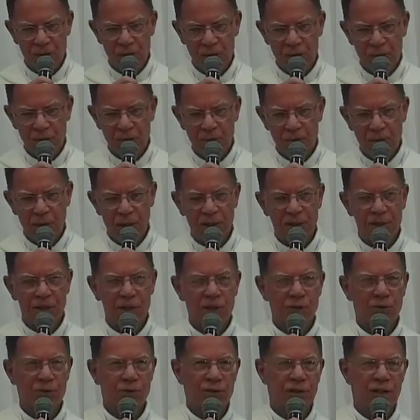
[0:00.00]

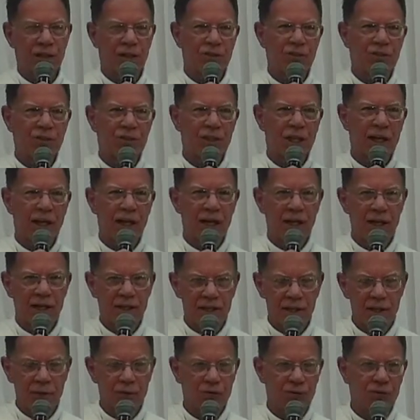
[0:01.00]
mandando deixar,
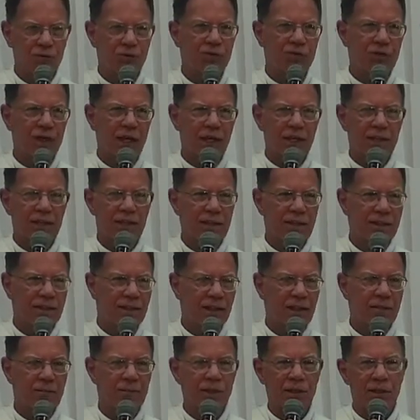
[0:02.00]
renunciar a
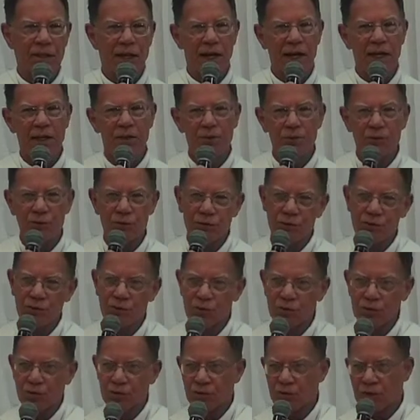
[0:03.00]

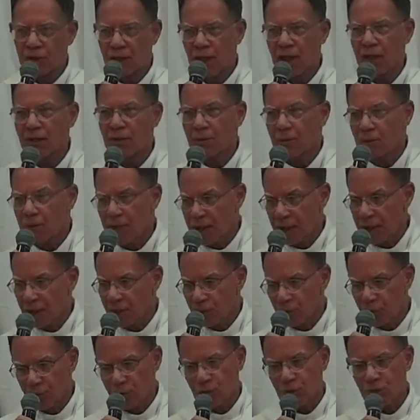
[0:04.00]
determinados
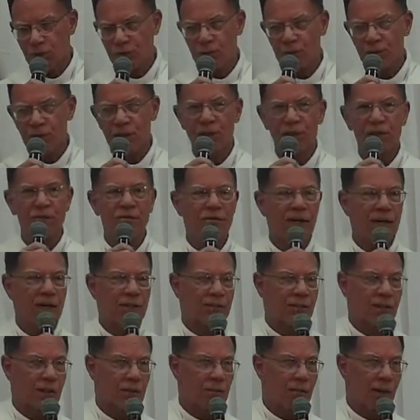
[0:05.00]
alimentos, porque
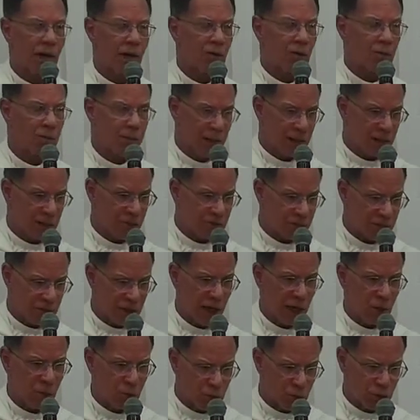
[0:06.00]
fazem mal para a
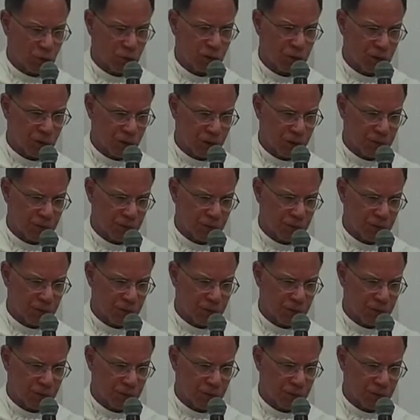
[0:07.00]
saúde.